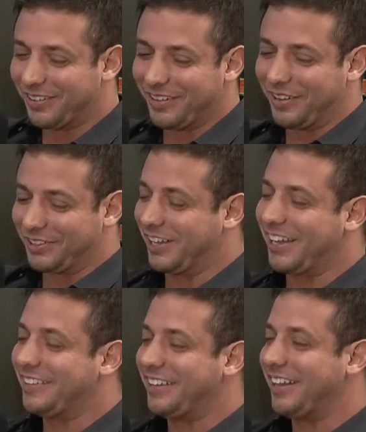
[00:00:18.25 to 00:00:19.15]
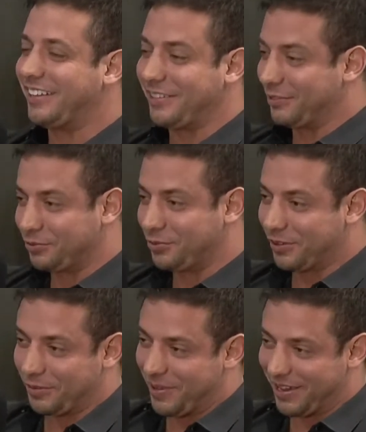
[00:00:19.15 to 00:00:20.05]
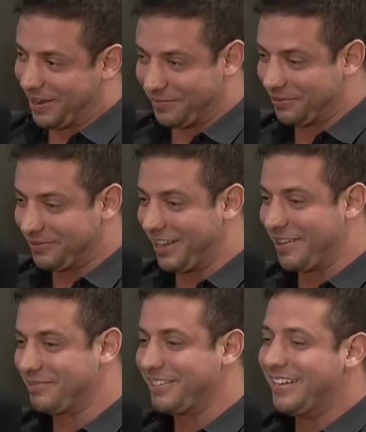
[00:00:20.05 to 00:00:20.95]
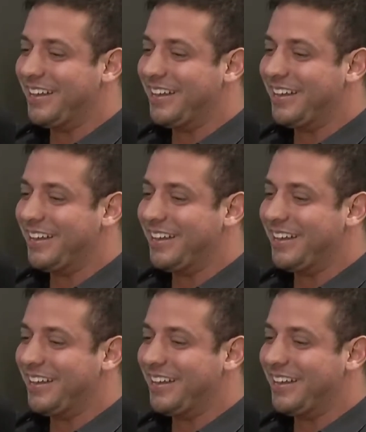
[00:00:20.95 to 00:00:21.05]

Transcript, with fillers: Eu achei que ela, tá, ela tava zoando com a minha cara, mas não tava.